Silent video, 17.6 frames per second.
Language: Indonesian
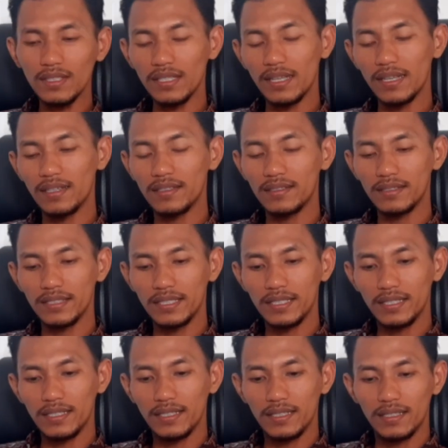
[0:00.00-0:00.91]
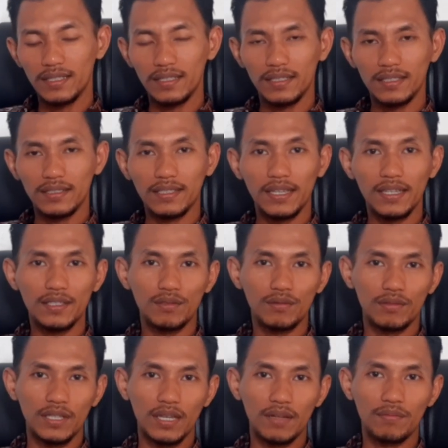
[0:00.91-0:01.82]
Ya, e, saya
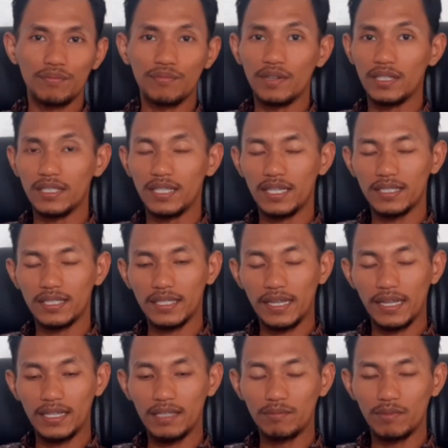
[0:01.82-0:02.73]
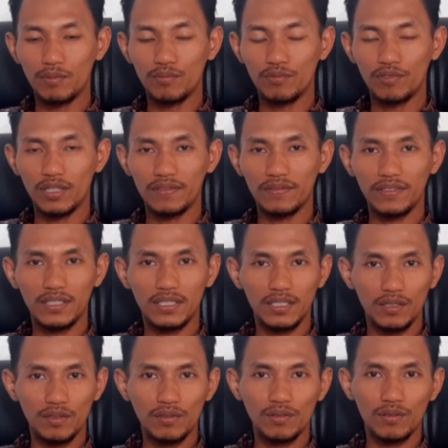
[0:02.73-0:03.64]
sudah banyak sekali membuat
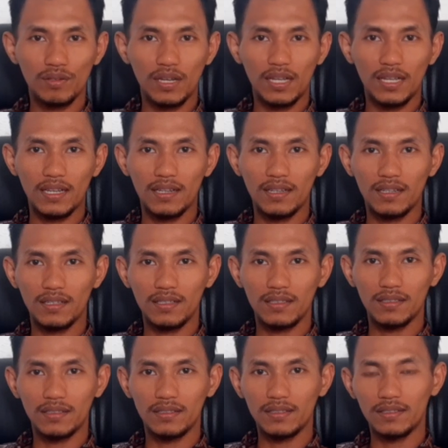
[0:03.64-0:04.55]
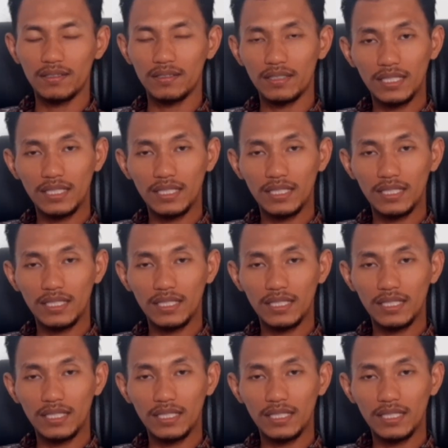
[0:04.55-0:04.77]
video soal e,